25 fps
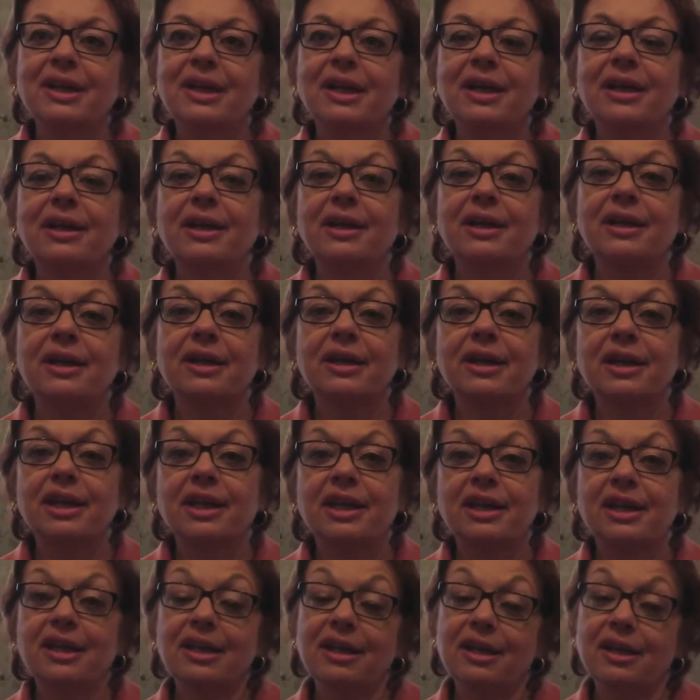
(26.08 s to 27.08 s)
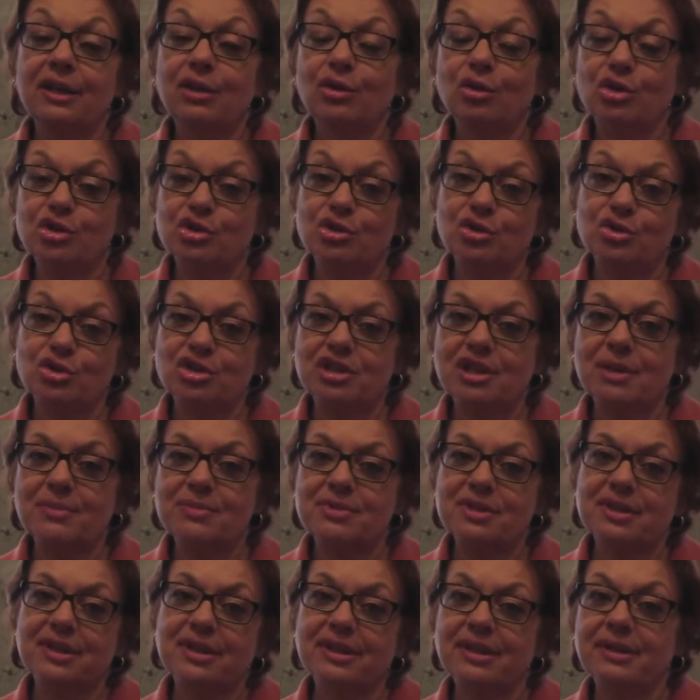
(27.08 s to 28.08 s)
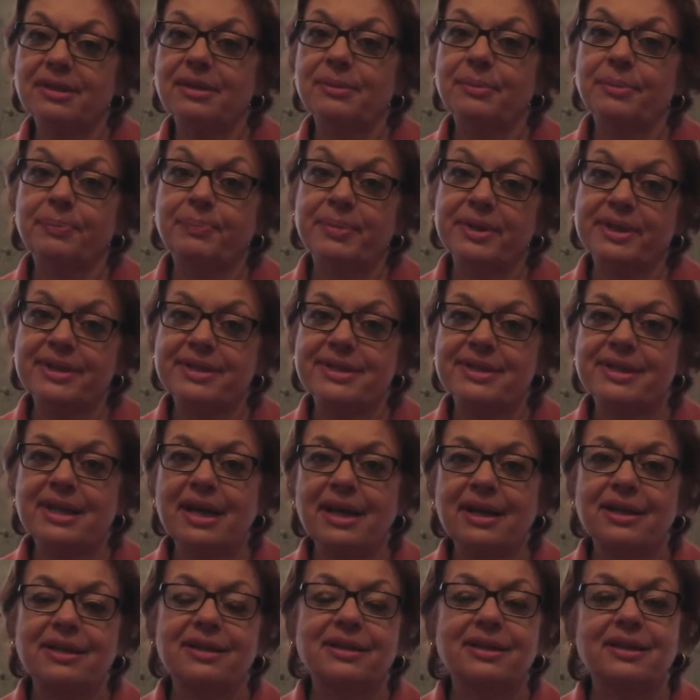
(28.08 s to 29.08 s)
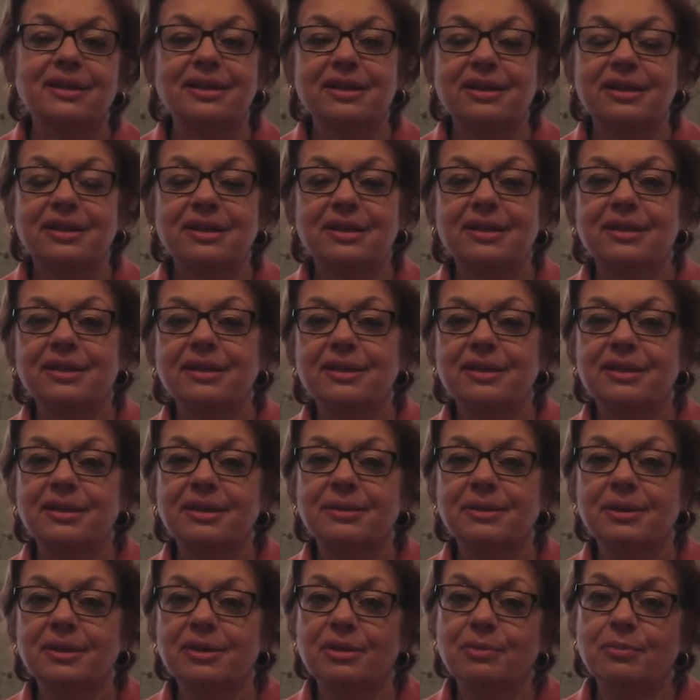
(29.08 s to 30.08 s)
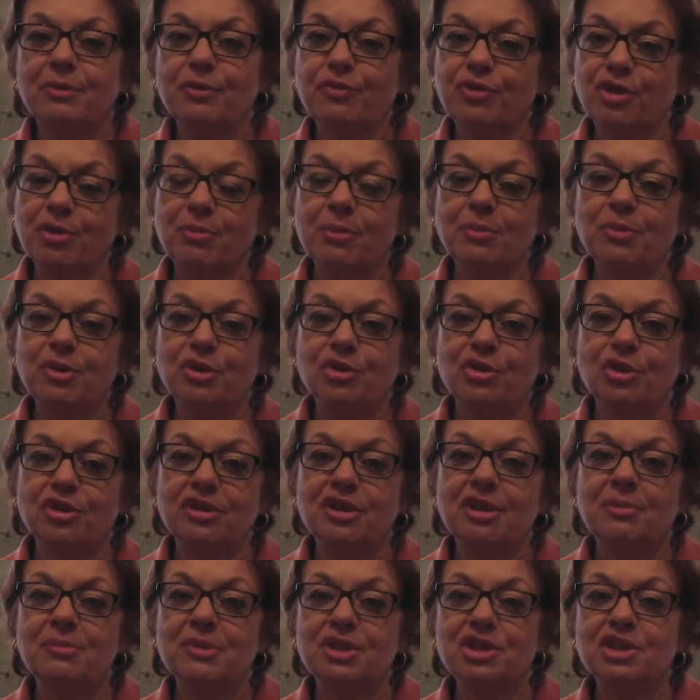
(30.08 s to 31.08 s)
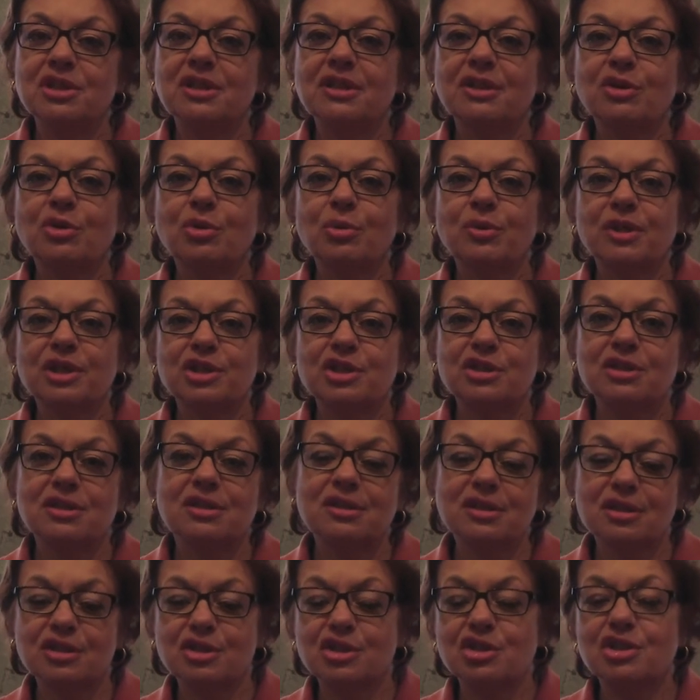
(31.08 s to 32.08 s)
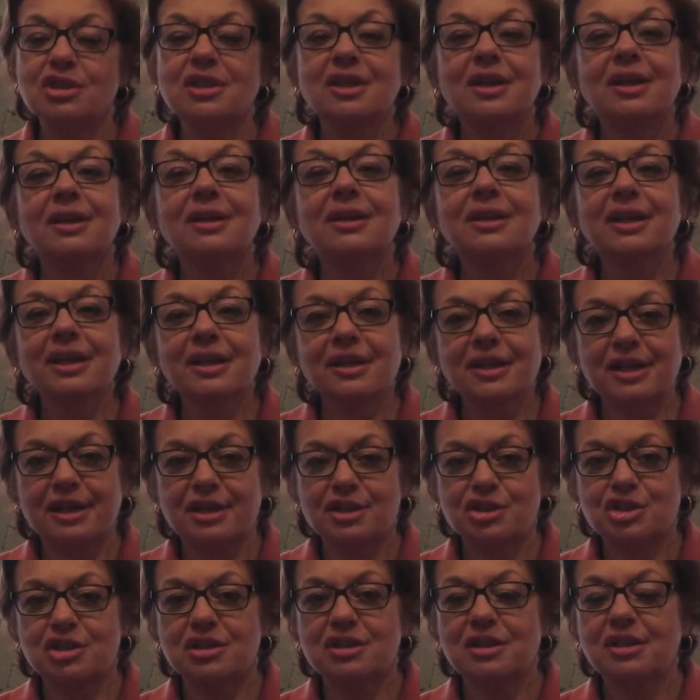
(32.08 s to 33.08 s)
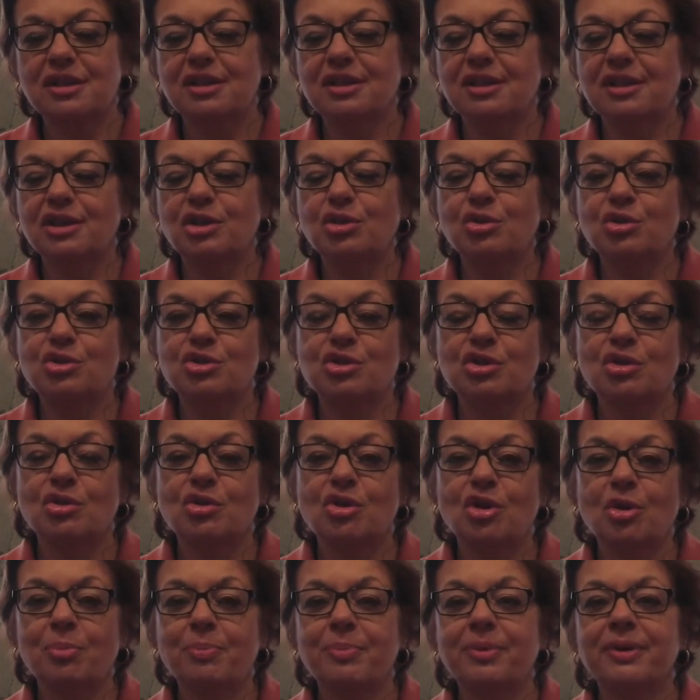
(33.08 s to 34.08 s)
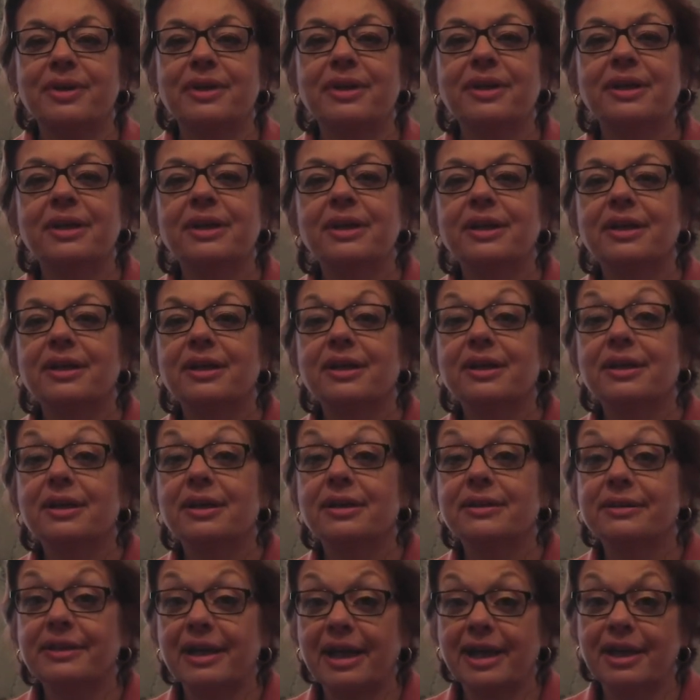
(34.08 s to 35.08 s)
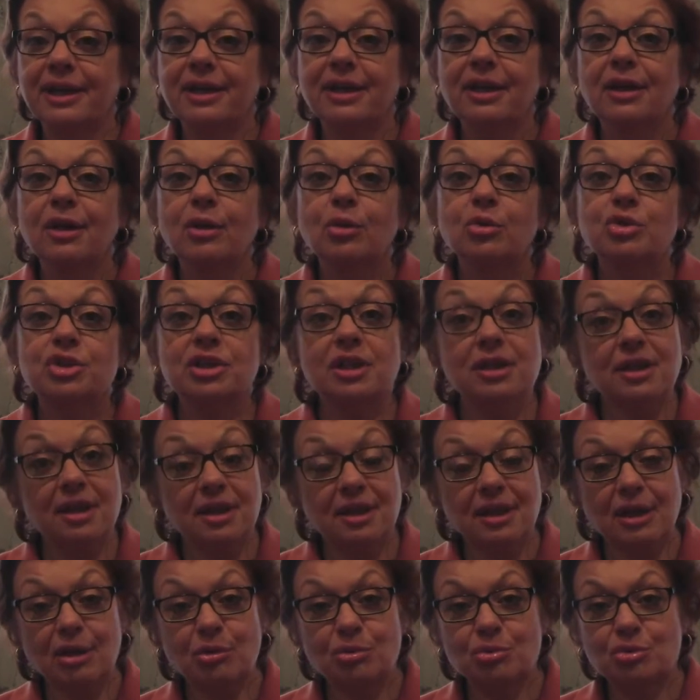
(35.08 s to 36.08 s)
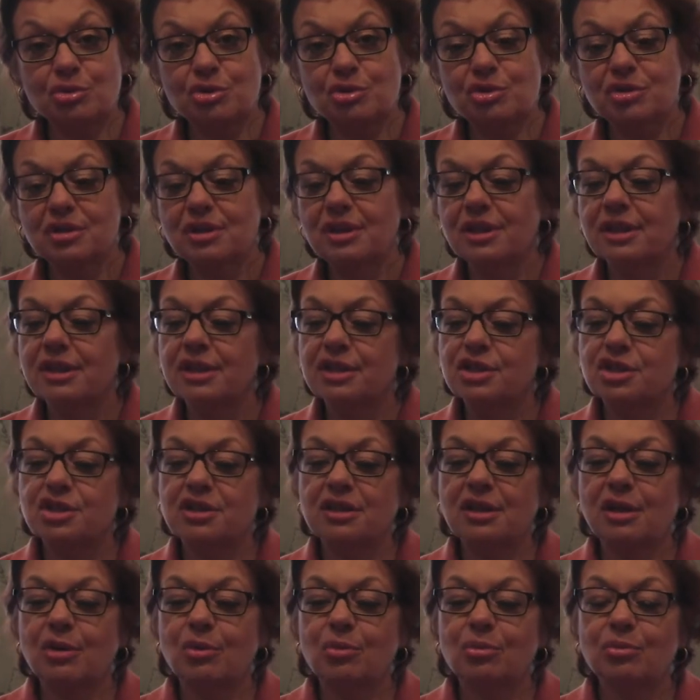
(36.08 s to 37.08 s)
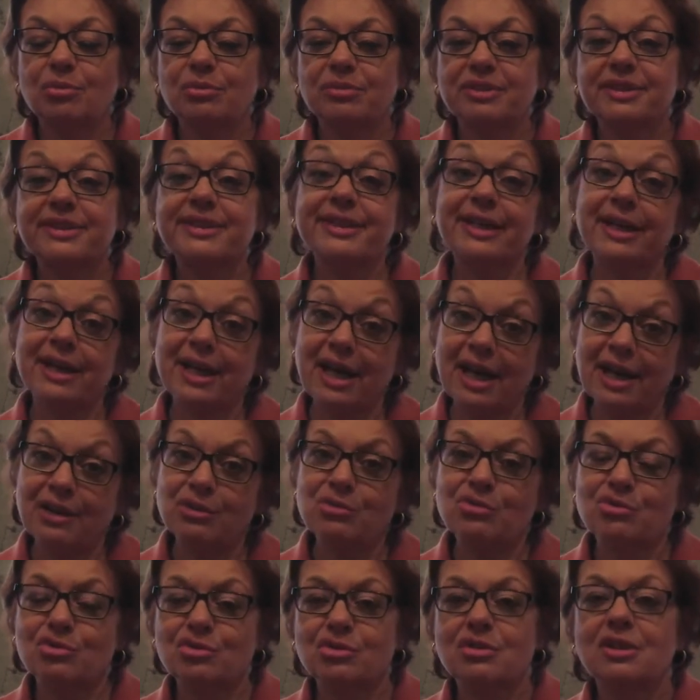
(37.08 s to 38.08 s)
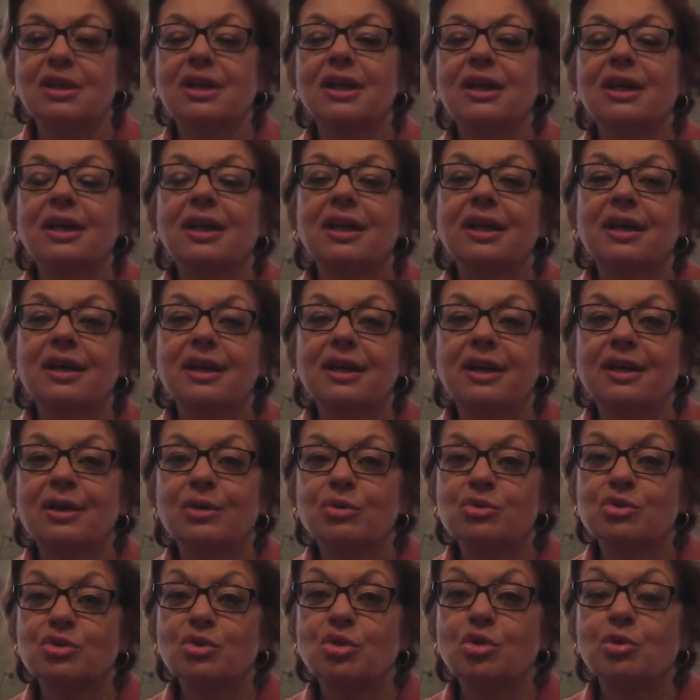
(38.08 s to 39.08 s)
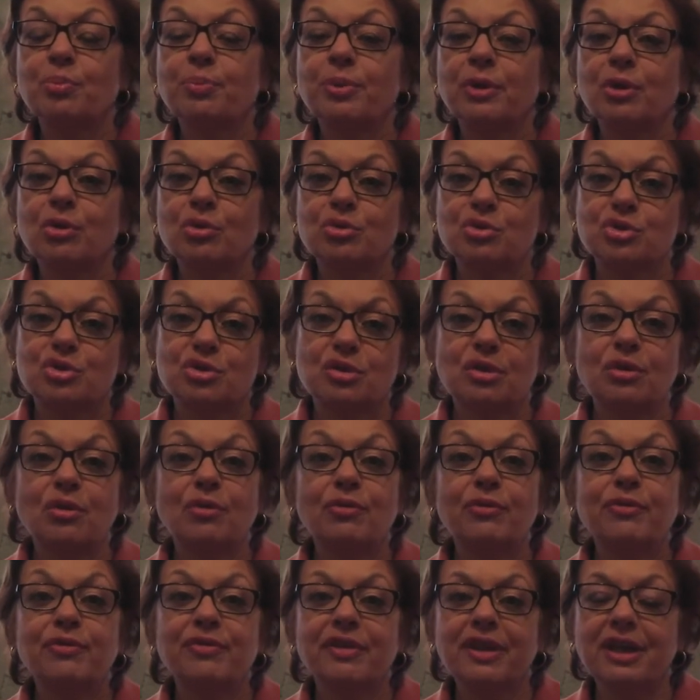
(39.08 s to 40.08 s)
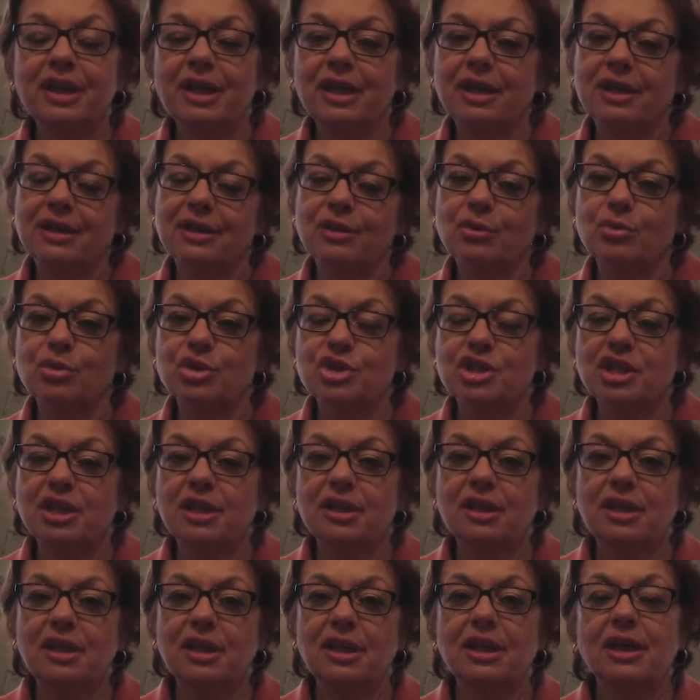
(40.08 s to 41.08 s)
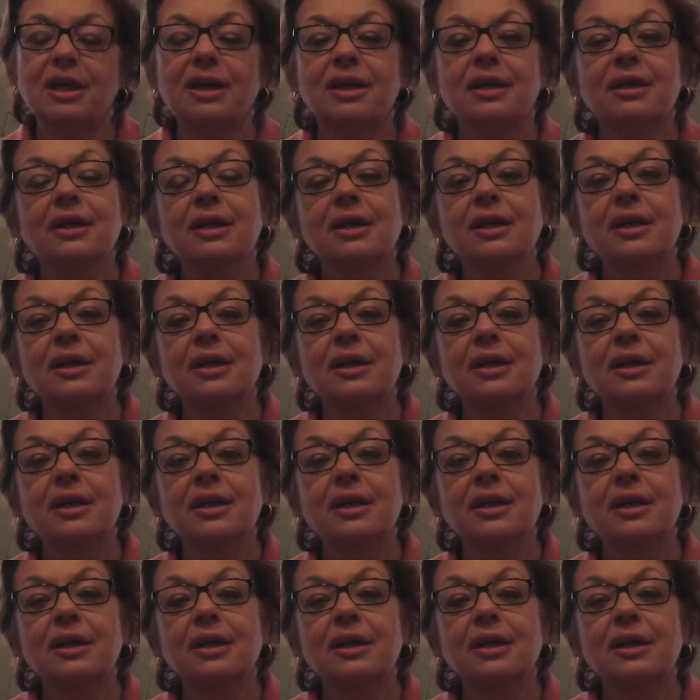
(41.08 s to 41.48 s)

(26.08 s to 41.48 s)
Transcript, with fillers: eh, e nós não estamos a pensar eh, de uma forma muito otimista com estes líderes eh, que hoje a Europa tem. Os cidadãos estão zangados, os europeus não veem hoje em dia